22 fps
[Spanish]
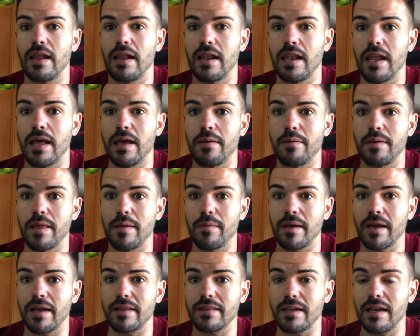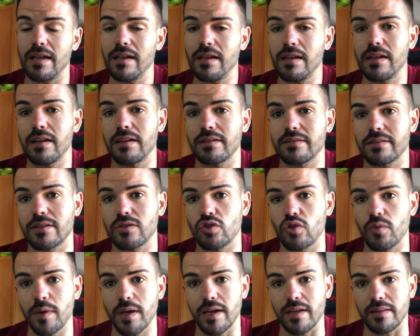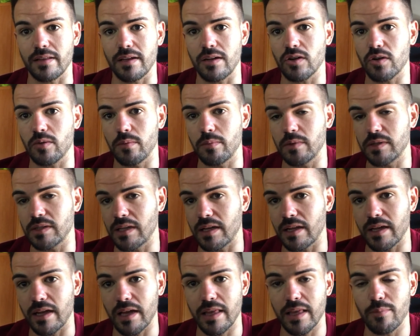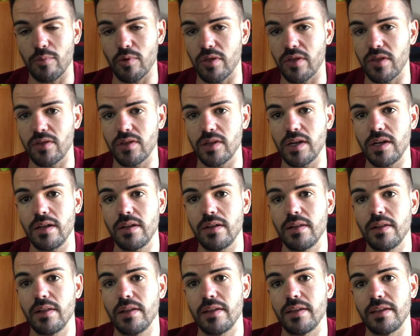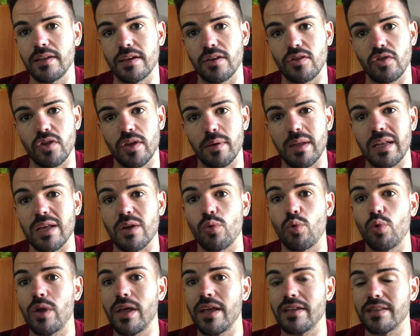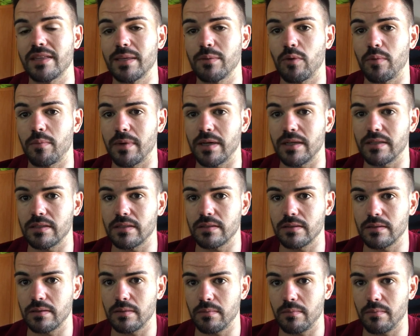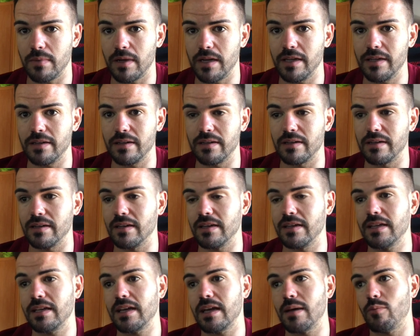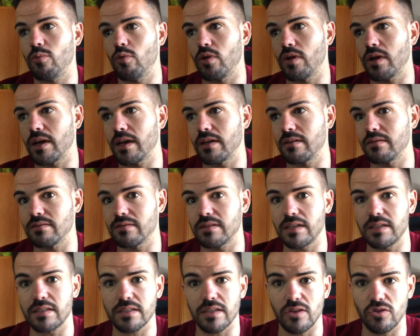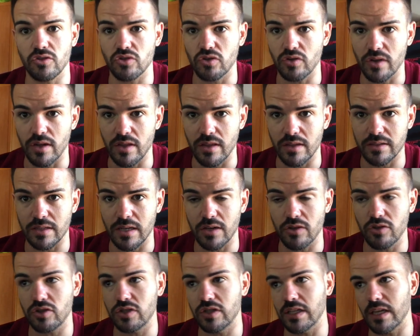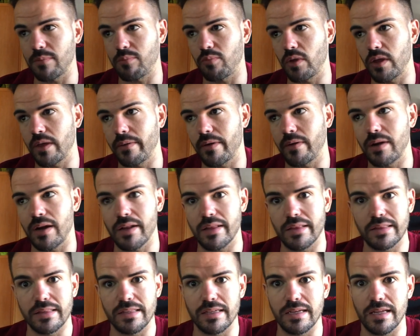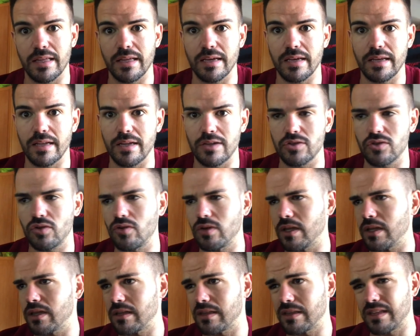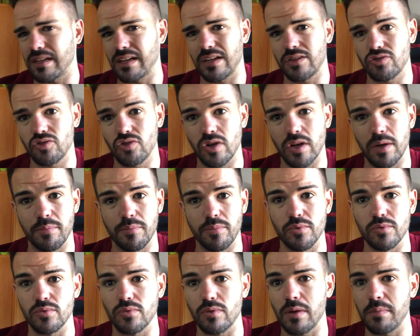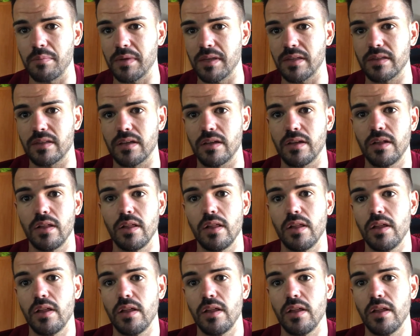la bebida vegetal, el extracto vegetal, como puede ser el cáñamo, etcétera, y que no lleve ningún aditivo más. ¿Vale? Ni emulgentes que no son necesarios, sí que puede llevar una lecitina de girasol, una lecitina de soja puntualmente,